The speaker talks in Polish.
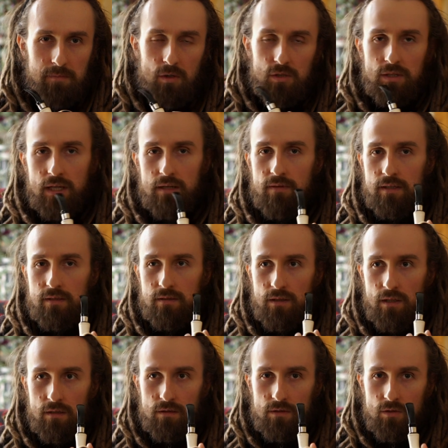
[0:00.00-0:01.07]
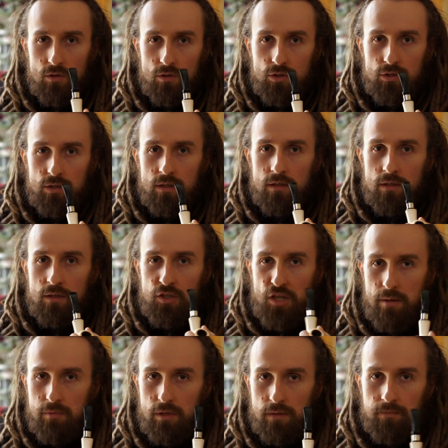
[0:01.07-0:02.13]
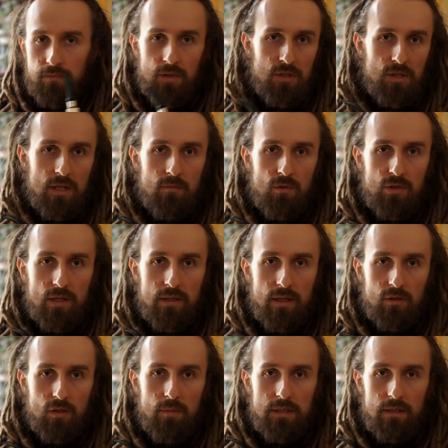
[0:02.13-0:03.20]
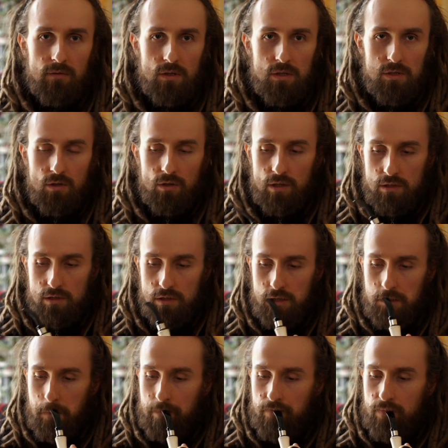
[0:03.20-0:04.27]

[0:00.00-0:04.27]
proszę ja Was, jest dość ciemny, jeżeli można tak to metaforycznie określić.